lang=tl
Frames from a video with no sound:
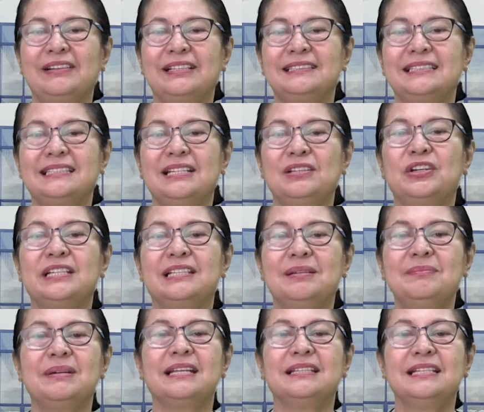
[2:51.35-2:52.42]
Kasi si Lord
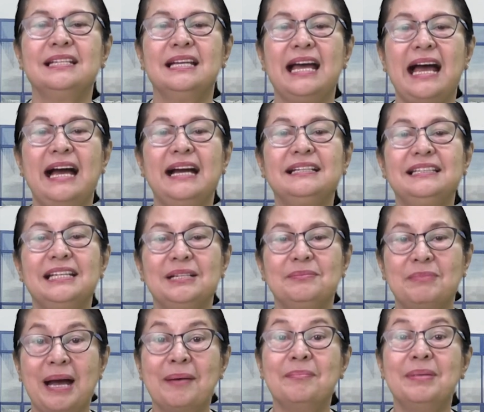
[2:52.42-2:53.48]
naman ang
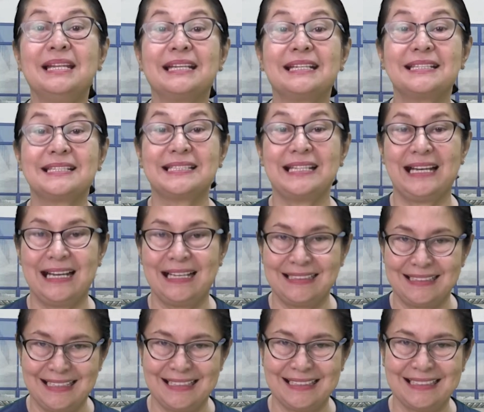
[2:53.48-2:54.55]
nagbabalik sa
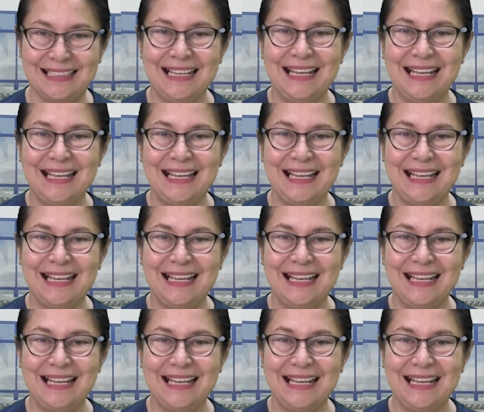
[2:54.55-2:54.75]
atin.